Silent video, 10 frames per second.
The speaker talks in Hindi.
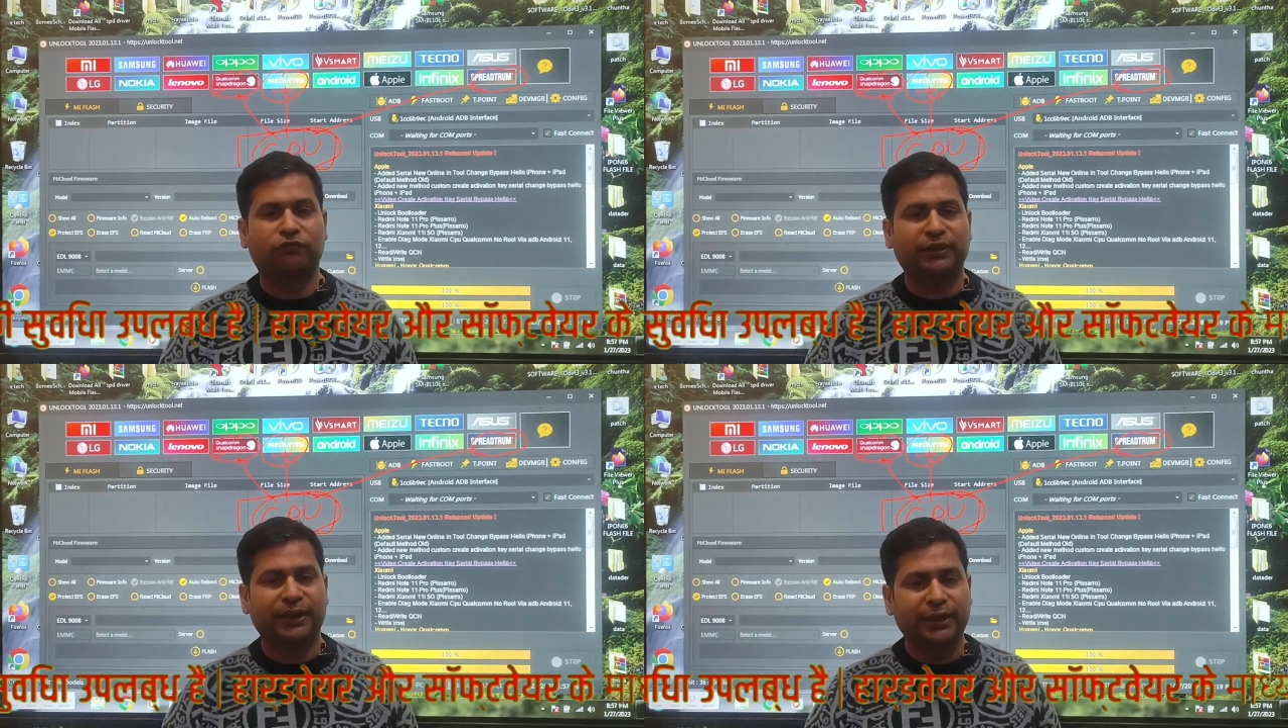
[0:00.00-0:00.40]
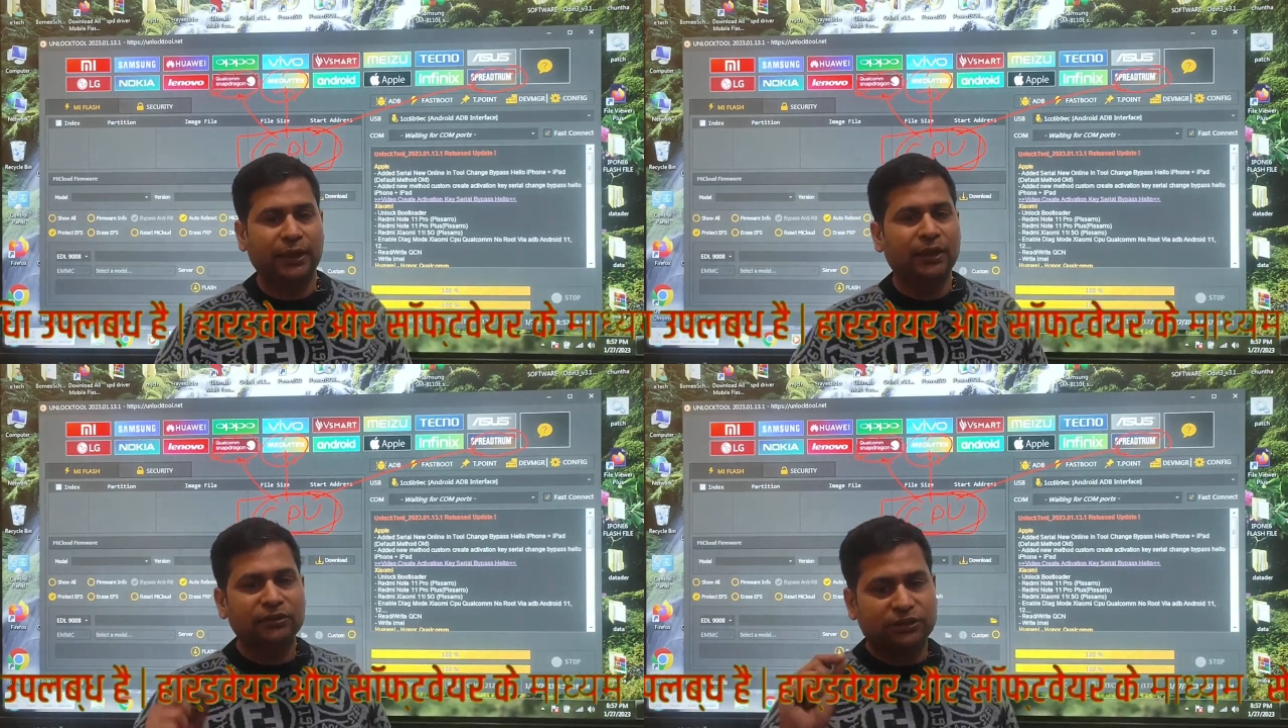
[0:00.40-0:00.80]
सॉफ्टवेयर
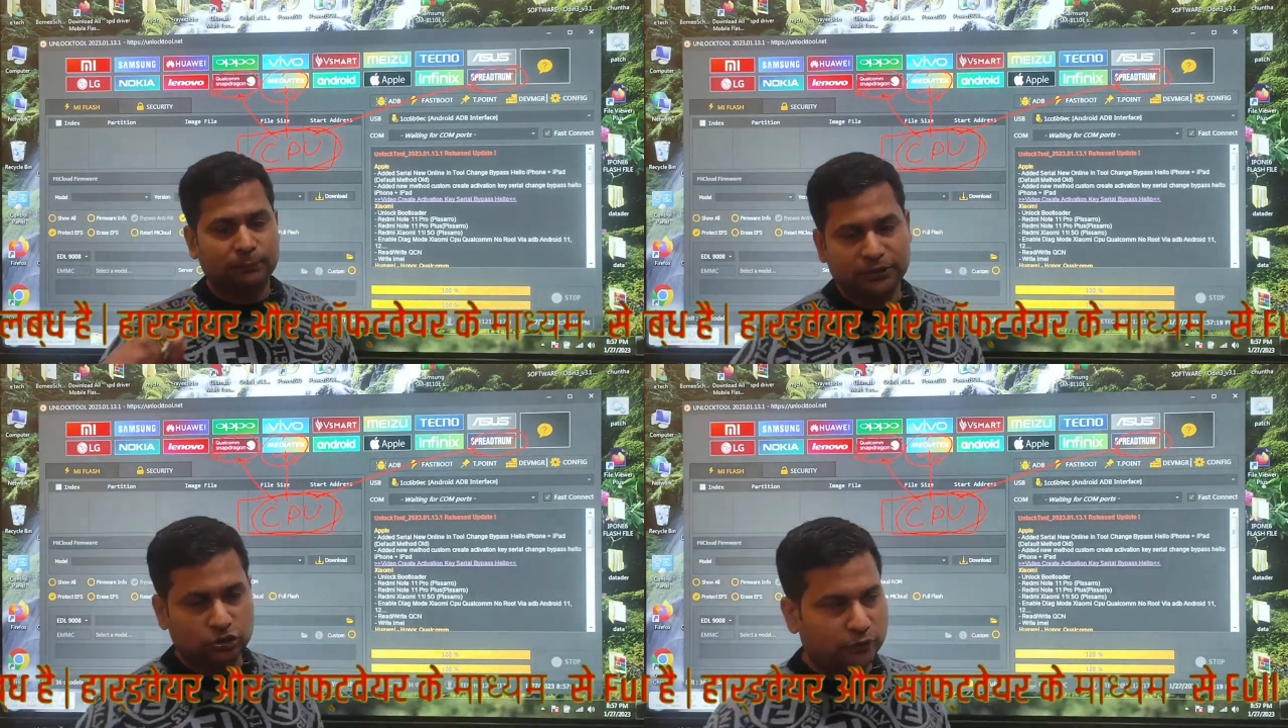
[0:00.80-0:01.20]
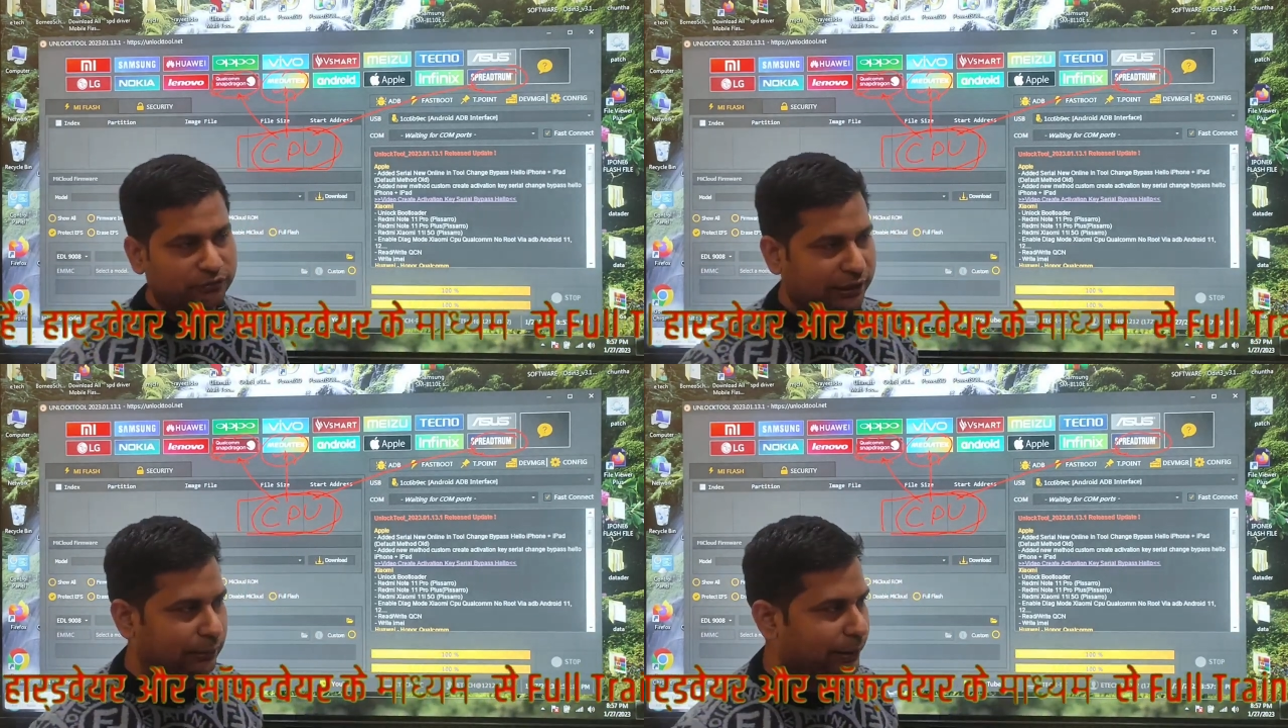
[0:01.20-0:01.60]
हैं सभी
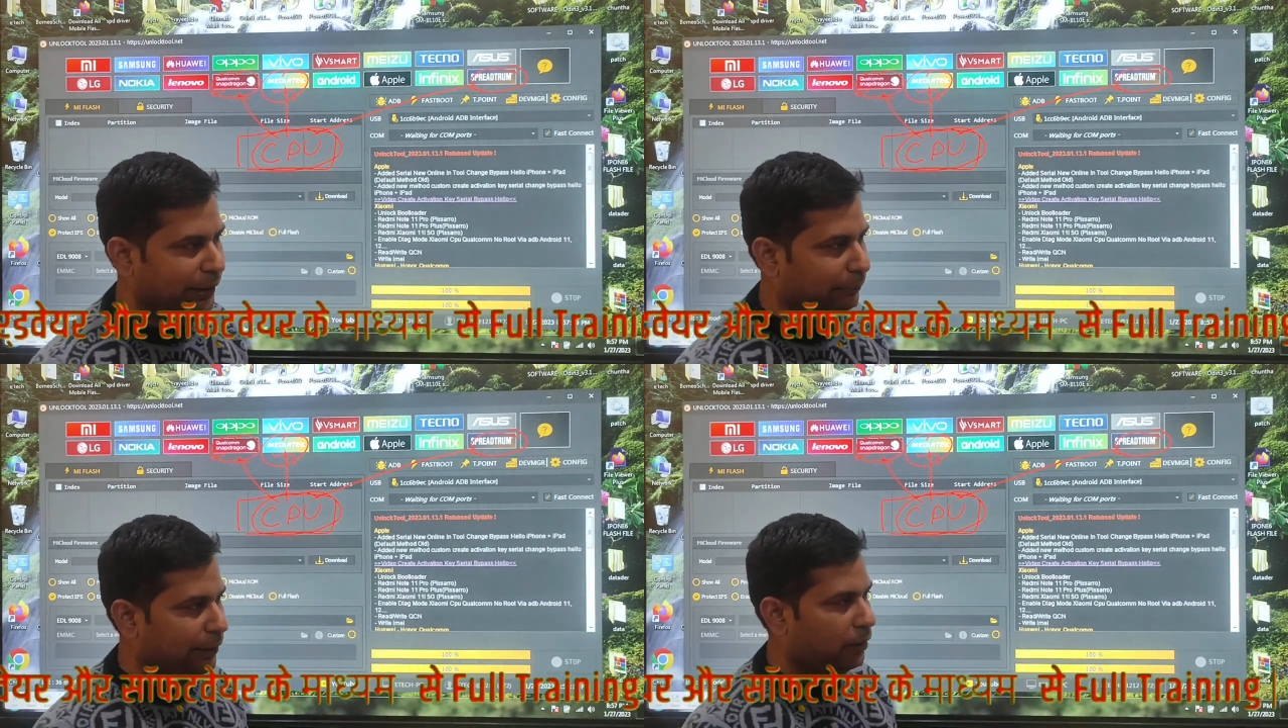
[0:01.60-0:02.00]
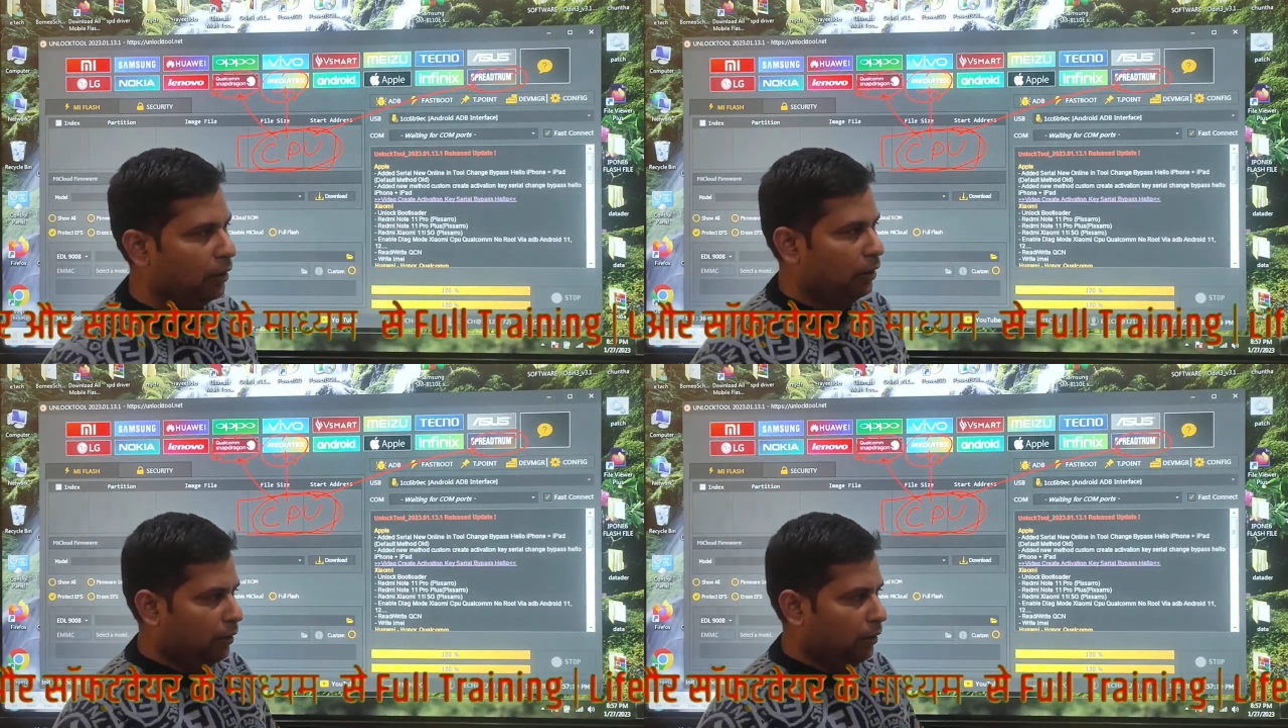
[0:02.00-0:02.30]
सॉफ्टवेयर के बारे में